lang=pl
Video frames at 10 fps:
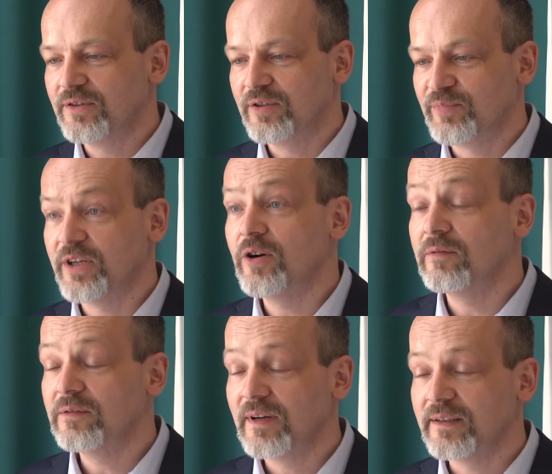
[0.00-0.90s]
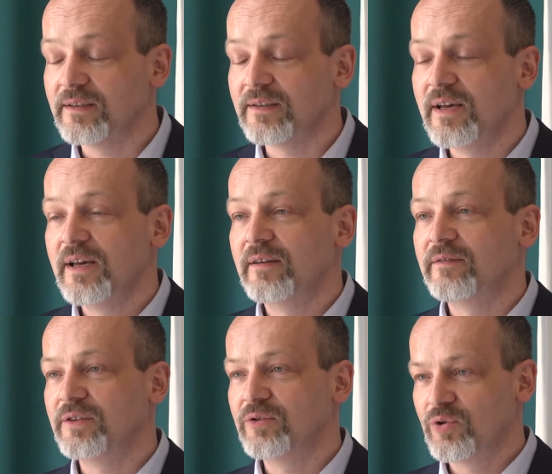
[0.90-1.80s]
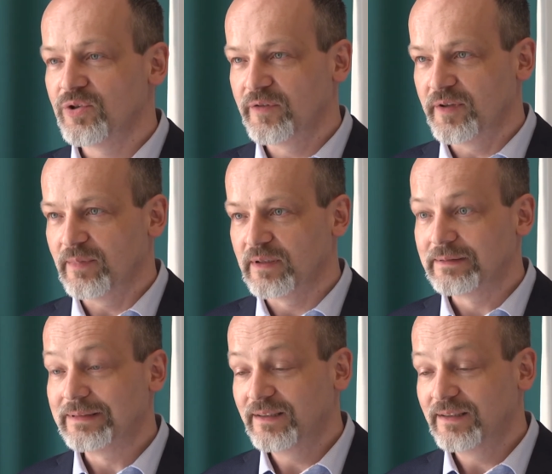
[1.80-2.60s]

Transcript: czy przechowywane w tych dużych firmach.